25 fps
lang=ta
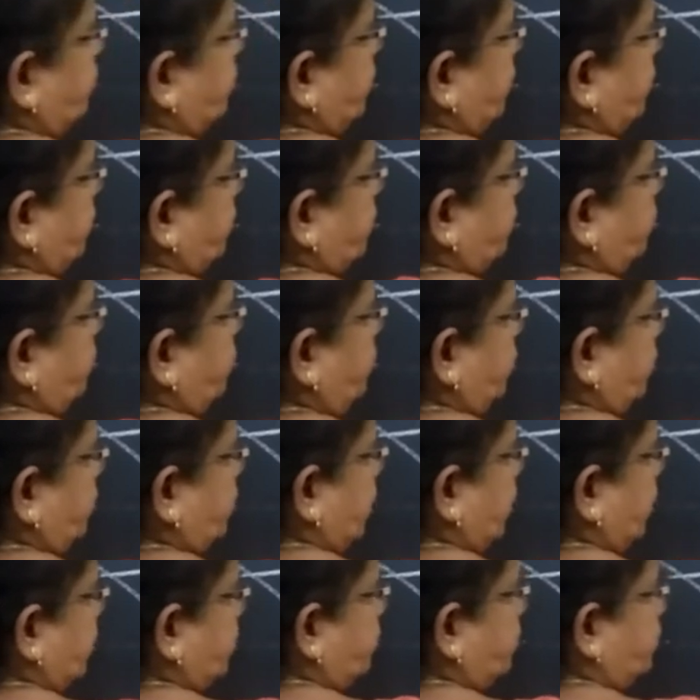வச்சுக்கோ ஸோ
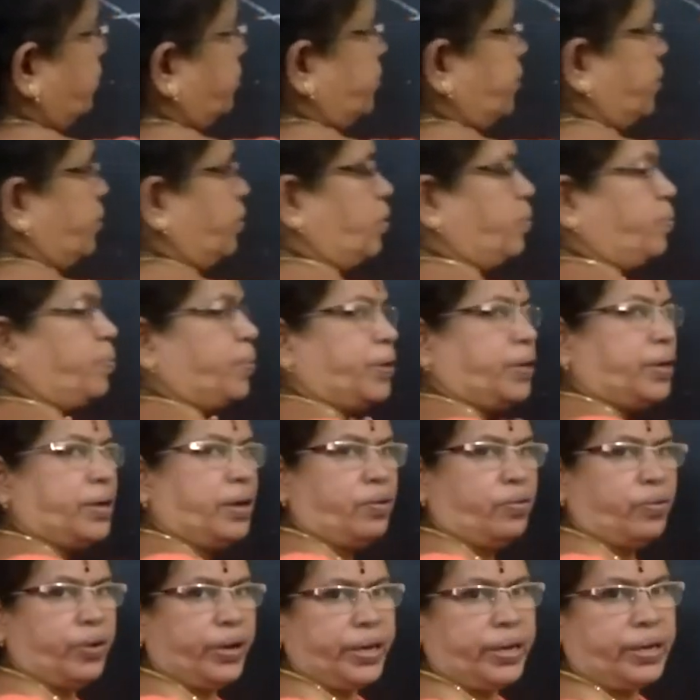எக்ஸுக்கு ஜீரோ
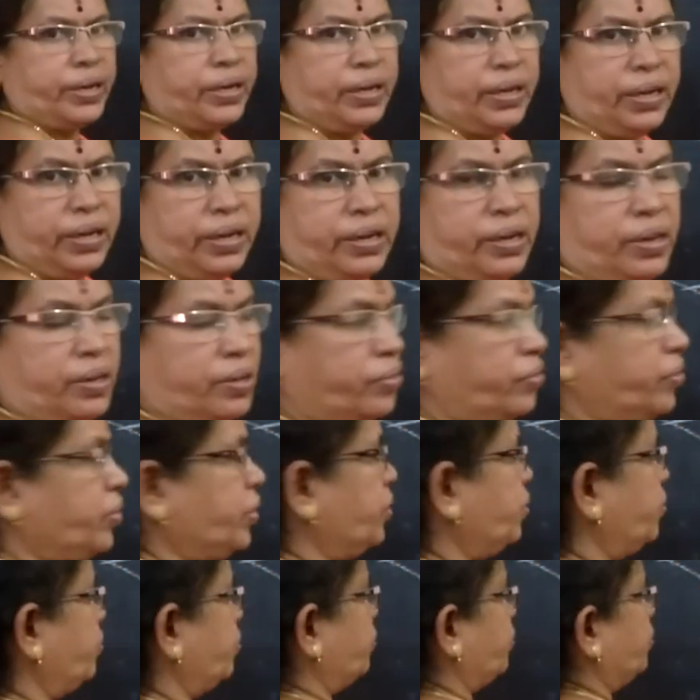போட்டால் ஒய்க்கு
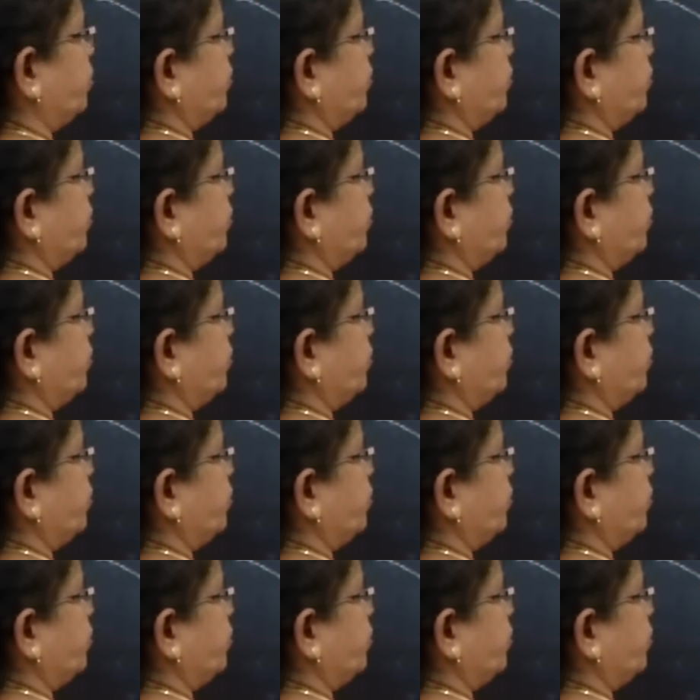ஜீரோ